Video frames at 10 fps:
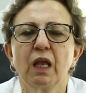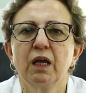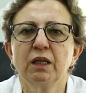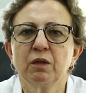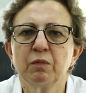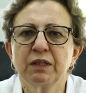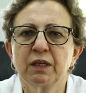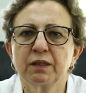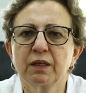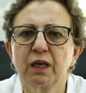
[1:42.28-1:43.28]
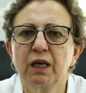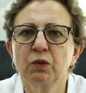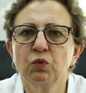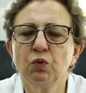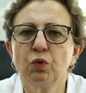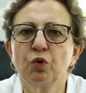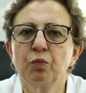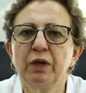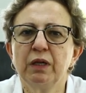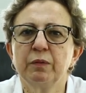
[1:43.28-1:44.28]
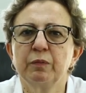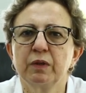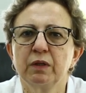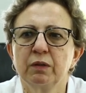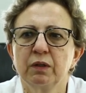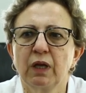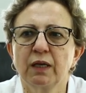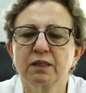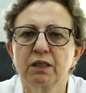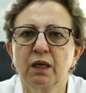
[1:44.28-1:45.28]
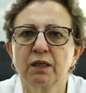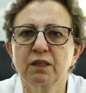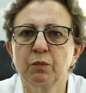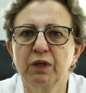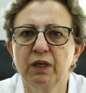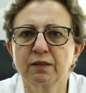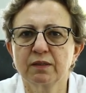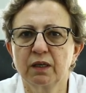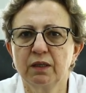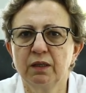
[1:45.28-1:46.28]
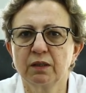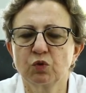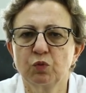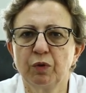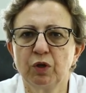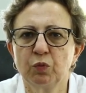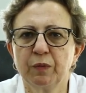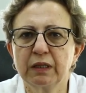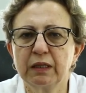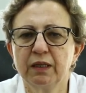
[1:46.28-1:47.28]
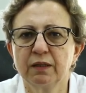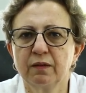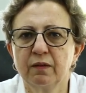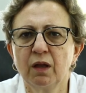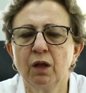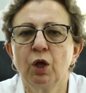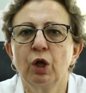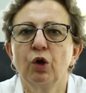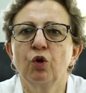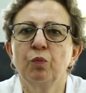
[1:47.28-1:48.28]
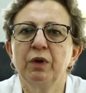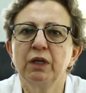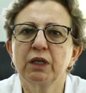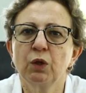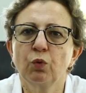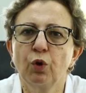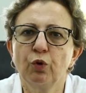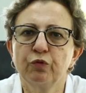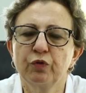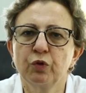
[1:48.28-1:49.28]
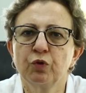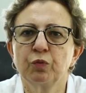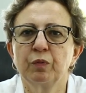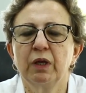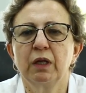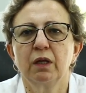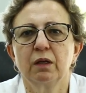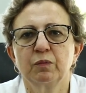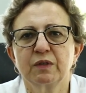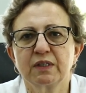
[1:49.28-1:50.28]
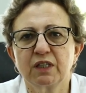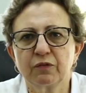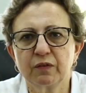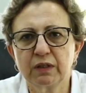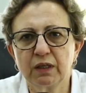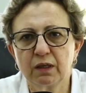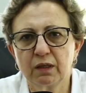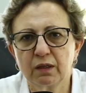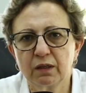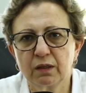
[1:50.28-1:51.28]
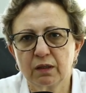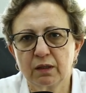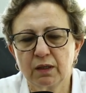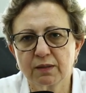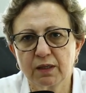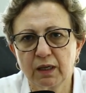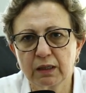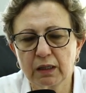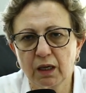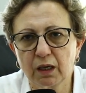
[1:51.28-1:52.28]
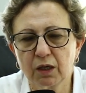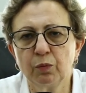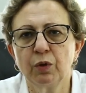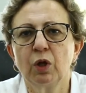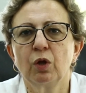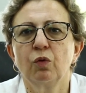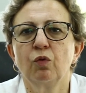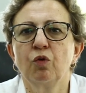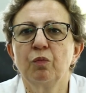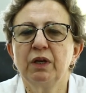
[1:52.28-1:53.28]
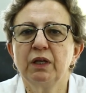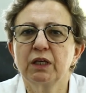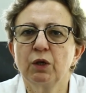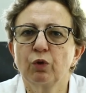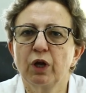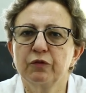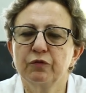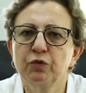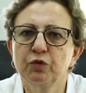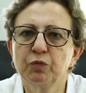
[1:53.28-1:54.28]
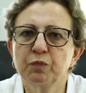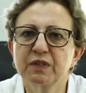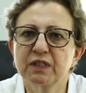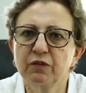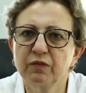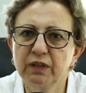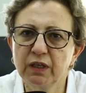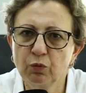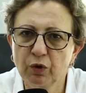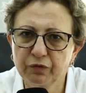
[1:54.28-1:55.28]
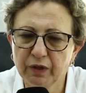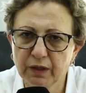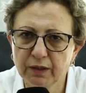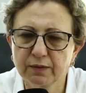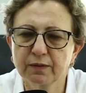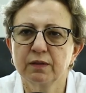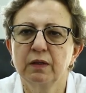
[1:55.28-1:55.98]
هاد المناطق هادو هما اللي حسب الاحصائيات والمعلومات اللي عندنا هما اللي كيوقعوا فيهم بزاف ديال لساعات العقرب وهما اللي كيوقع فيهم بزاف ديال الوفيات